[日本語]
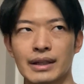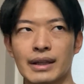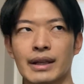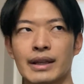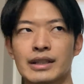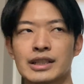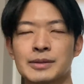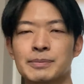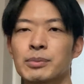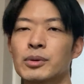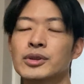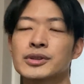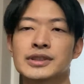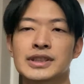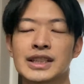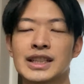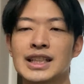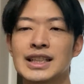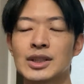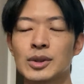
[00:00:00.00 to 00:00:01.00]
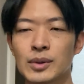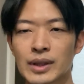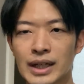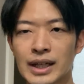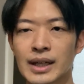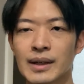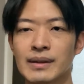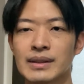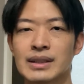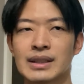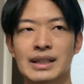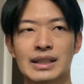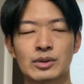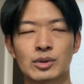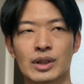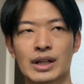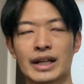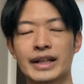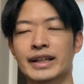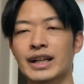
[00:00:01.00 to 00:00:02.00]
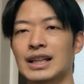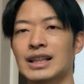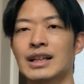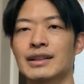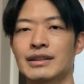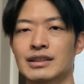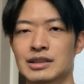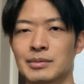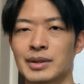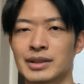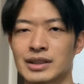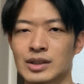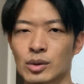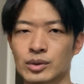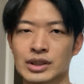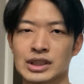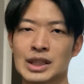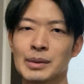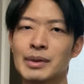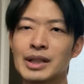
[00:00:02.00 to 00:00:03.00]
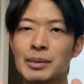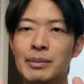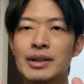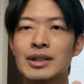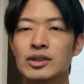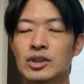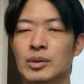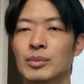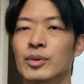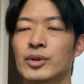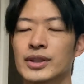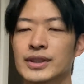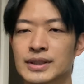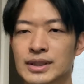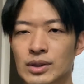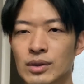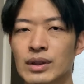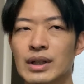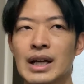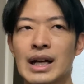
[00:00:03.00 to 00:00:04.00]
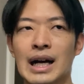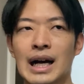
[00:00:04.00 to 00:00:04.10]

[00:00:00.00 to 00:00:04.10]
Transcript: え尻尾の付け根とかがちょっとガリガリになってしまってることたまに見ると思うんですけど、